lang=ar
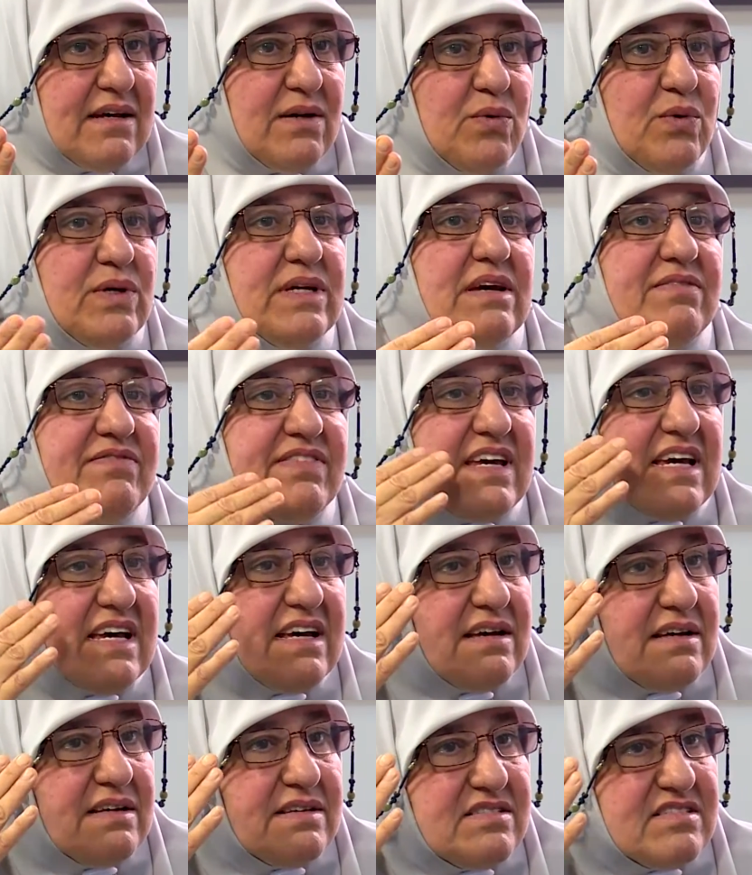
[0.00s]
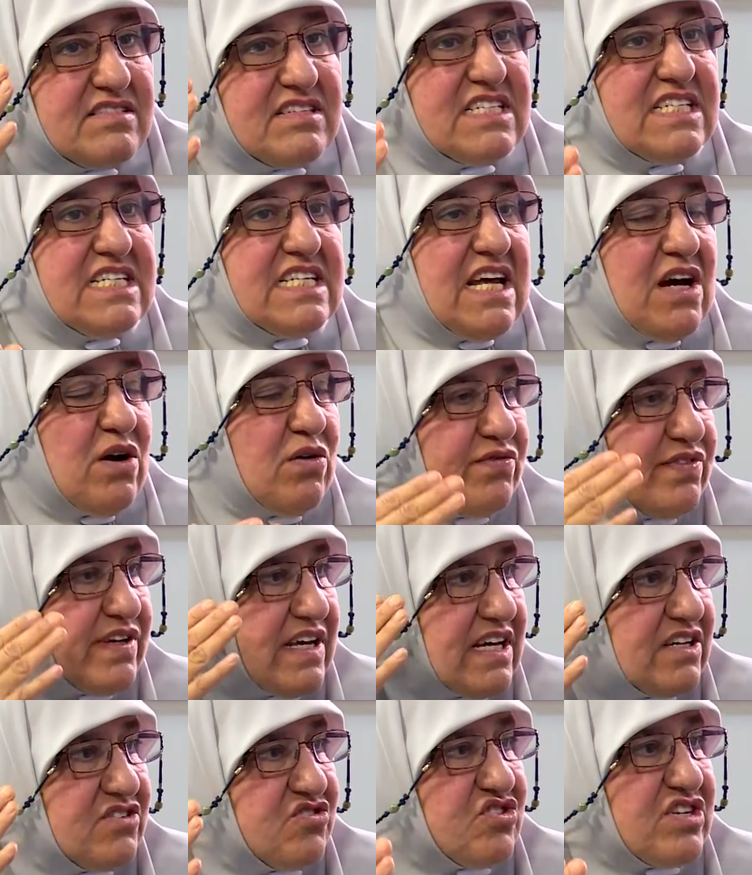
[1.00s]
وهي فيها زينه او
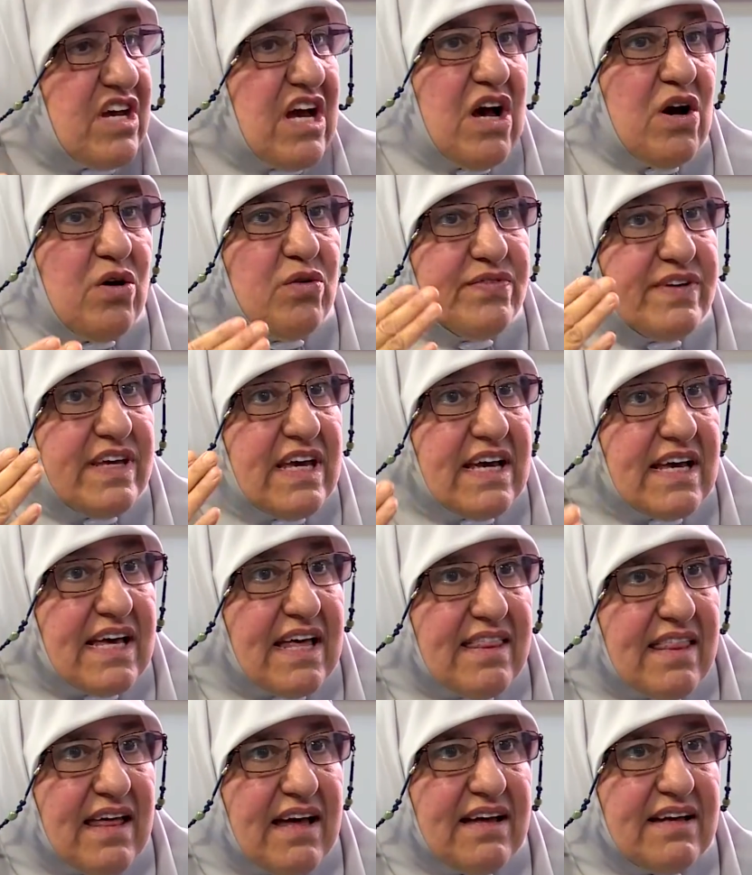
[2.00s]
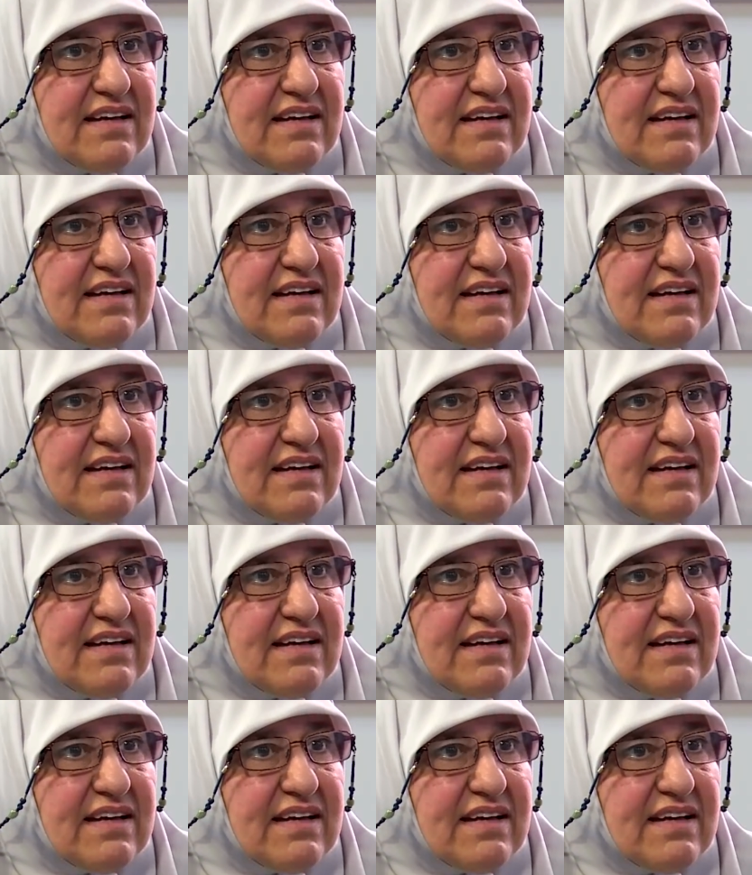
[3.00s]
فيها اشياء او فيها كذا